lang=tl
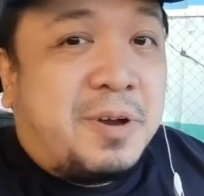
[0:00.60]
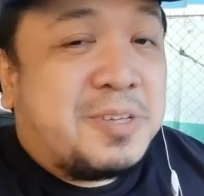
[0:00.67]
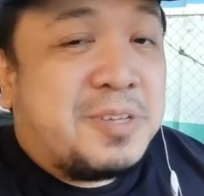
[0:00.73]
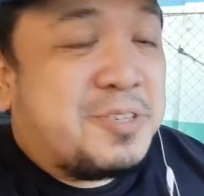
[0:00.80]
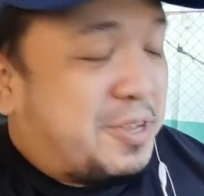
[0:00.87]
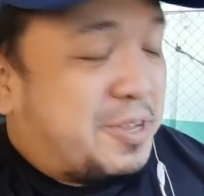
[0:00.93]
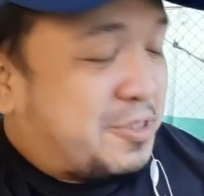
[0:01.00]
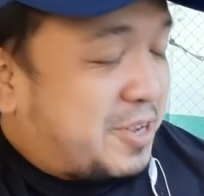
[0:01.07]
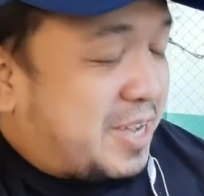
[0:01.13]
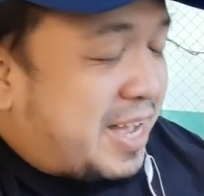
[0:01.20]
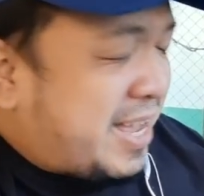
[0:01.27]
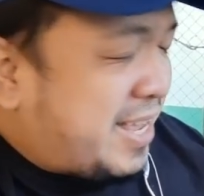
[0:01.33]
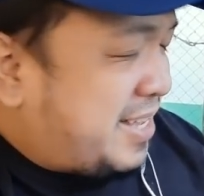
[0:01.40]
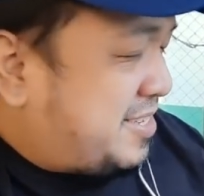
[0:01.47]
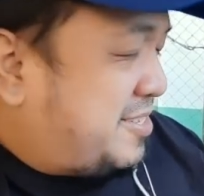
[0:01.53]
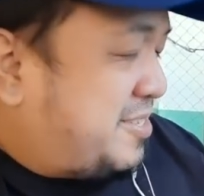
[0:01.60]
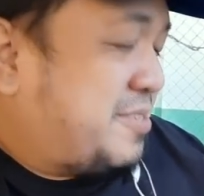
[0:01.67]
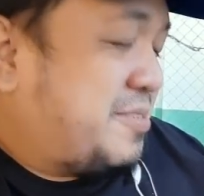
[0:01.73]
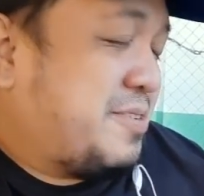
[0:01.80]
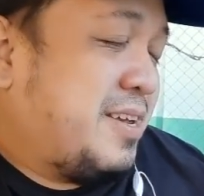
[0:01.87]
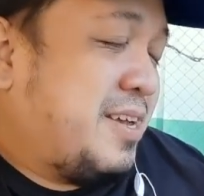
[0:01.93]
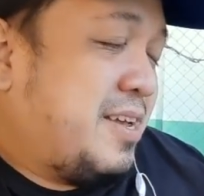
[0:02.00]
oh, so ito
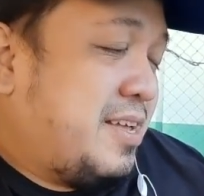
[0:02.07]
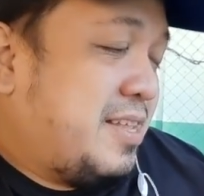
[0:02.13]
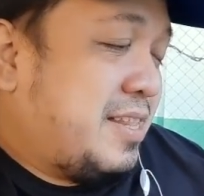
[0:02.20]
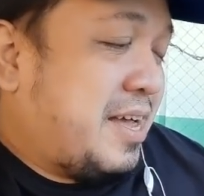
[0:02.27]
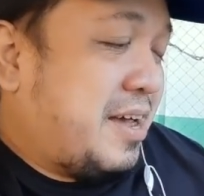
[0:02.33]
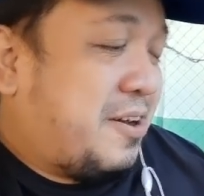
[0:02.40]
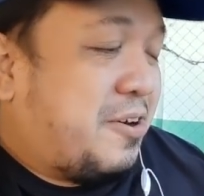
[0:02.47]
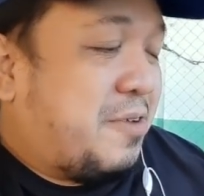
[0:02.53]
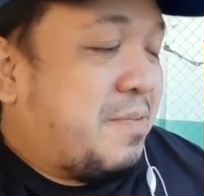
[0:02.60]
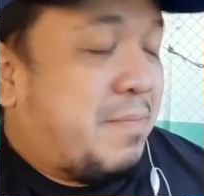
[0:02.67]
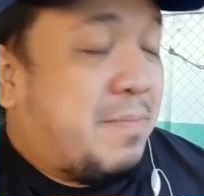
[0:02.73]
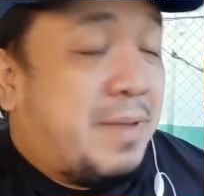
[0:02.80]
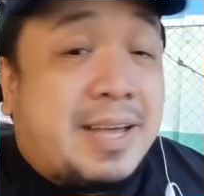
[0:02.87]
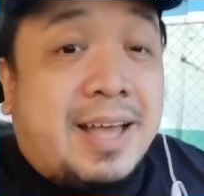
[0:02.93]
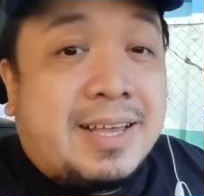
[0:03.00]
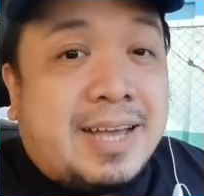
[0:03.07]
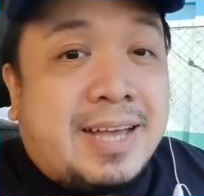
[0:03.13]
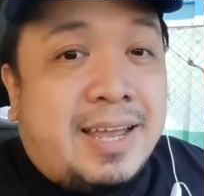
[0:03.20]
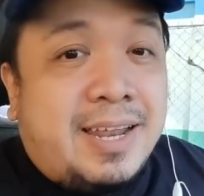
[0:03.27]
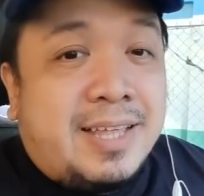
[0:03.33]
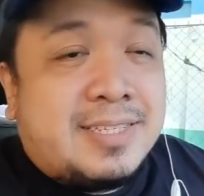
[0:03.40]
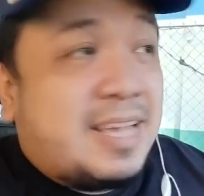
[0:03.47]
guys. Nako, may
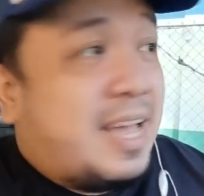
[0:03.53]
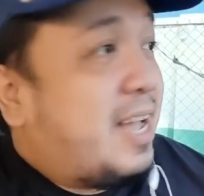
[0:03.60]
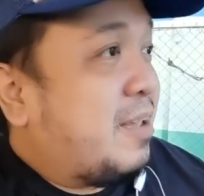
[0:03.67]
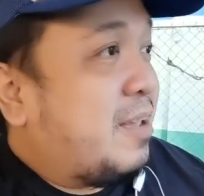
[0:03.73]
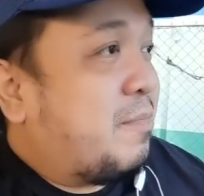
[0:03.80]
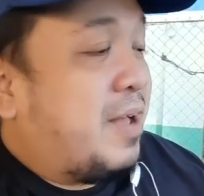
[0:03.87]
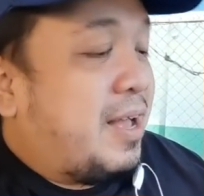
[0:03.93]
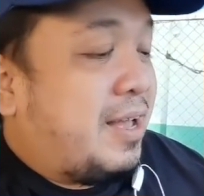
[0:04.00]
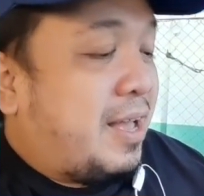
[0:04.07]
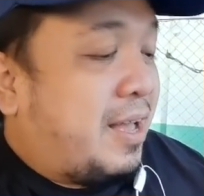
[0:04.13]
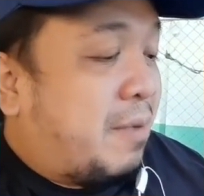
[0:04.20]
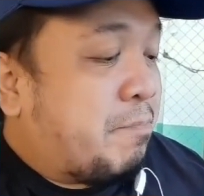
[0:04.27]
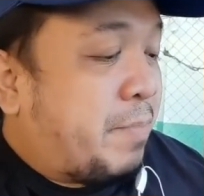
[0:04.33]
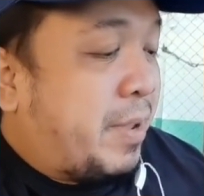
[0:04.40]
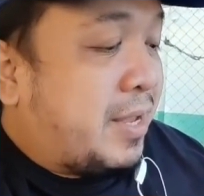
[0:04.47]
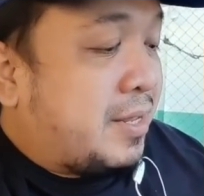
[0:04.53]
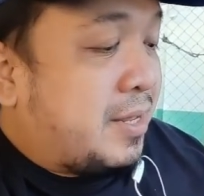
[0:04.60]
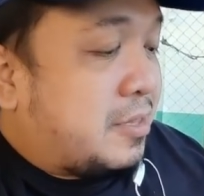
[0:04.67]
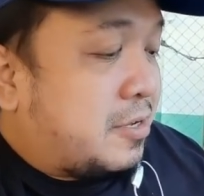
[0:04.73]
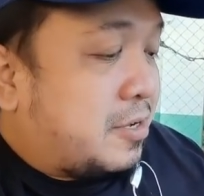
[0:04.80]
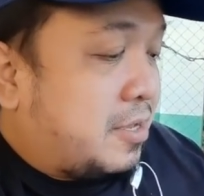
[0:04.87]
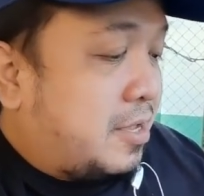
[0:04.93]
magagalit sa aking mga kakampink
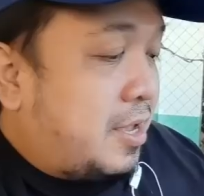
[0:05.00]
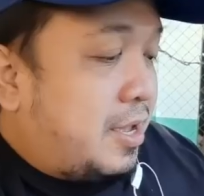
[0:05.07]
nito.